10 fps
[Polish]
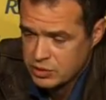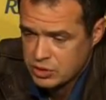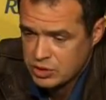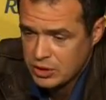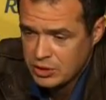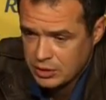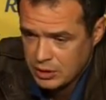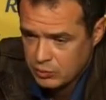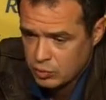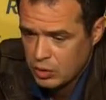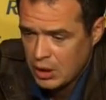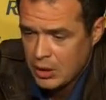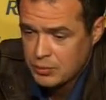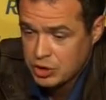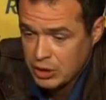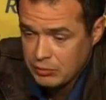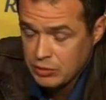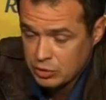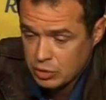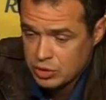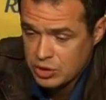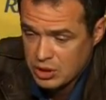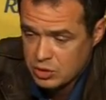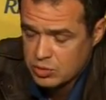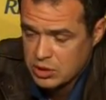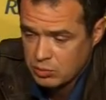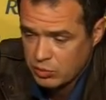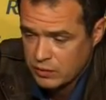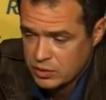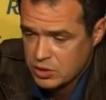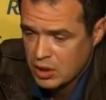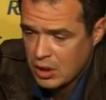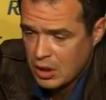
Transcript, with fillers: że dzięki temu przynajmniej ktoś się zaczął zajmować